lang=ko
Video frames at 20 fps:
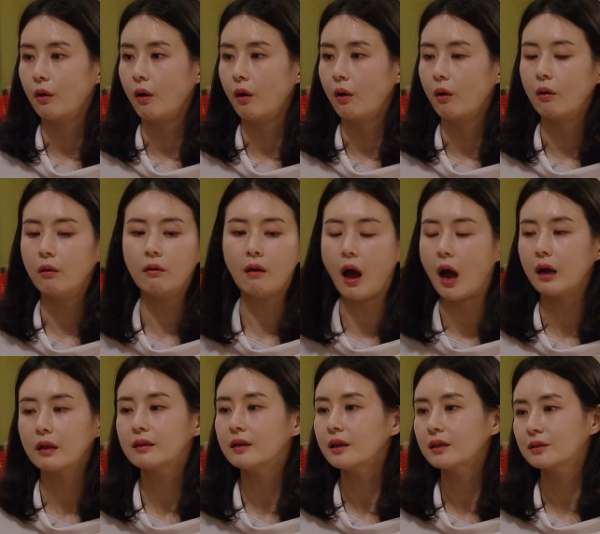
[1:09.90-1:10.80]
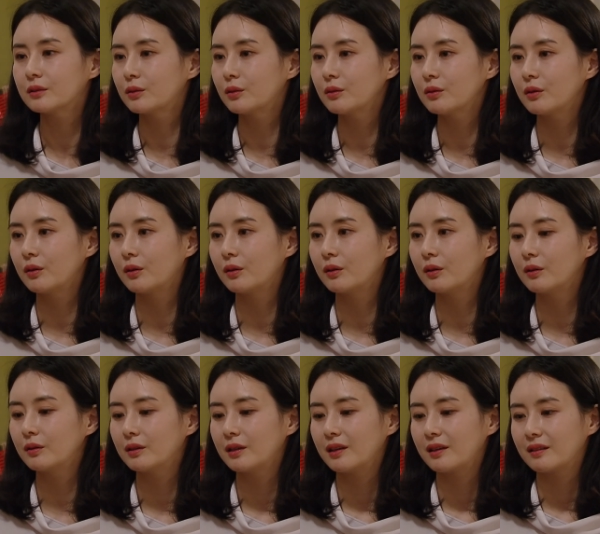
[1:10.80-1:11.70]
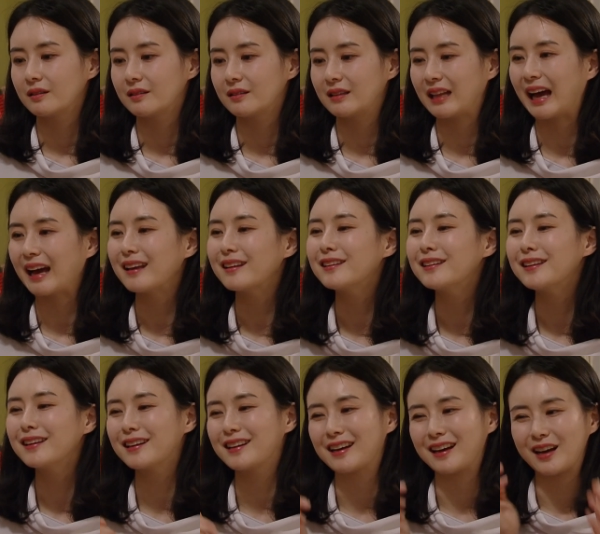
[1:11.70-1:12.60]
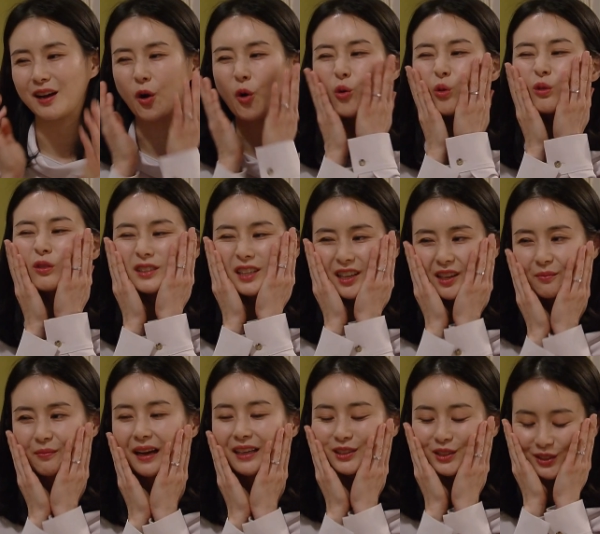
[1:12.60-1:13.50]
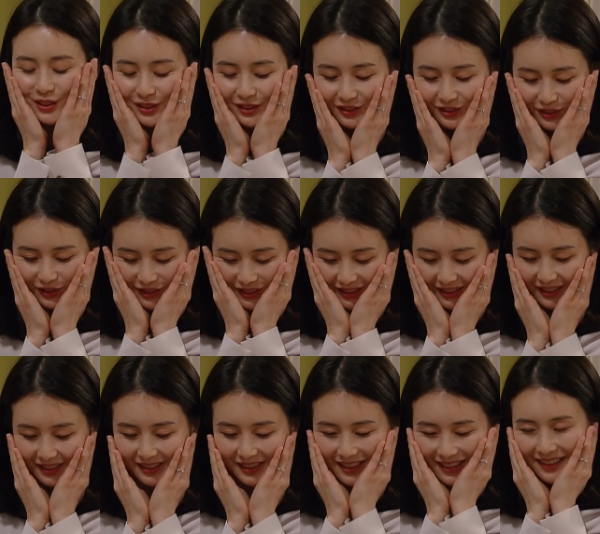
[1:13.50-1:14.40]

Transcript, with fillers: 어 아니야 그런 거. 나이 드니까 얼굴 살이 빠져서 그러지.